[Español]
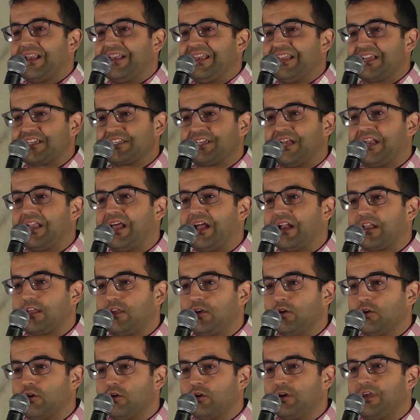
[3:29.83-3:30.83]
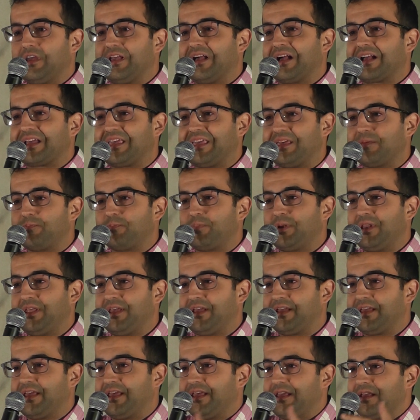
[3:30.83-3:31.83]
la sala arqueológica que
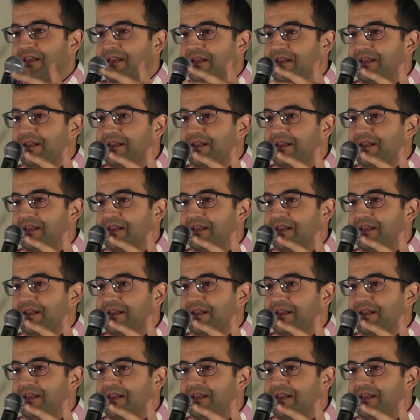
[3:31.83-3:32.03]
explique